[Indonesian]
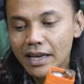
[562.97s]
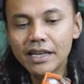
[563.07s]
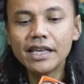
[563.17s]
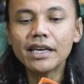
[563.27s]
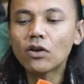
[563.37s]

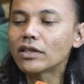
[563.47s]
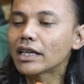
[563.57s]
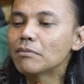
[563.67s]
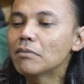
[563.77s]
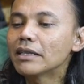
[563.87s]
Ini
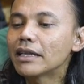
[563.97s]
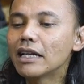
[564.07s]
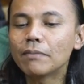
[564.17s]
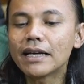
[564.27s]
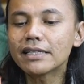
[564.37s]
kotaknya
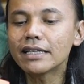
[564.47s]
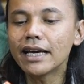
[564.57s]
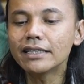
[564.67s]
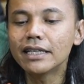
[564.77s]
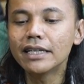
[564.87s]
bermaterial plastik,
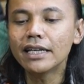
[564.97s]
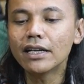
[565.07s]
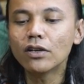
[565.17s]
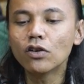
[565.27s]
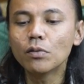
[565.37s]
geng. Jadi
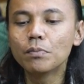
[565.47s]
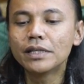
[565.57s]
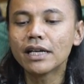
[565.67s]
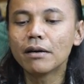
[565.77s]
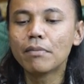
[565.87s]
lo
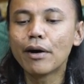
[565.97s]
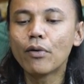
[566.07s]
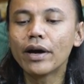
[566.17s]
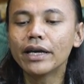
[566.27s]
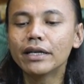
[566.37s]
bisa
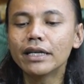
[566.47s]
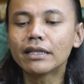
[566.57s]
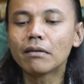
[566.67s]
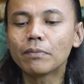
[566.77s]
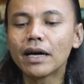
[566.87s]
bawa ini
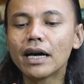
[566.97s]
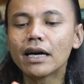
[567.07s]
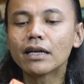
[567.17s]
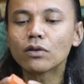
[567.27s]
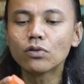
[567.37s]
tanpa
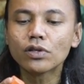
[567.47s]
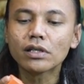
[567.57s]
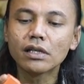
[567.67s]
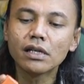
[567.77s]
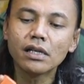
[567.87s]
harus
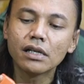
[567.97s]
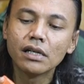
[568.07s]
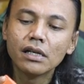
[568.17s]
ke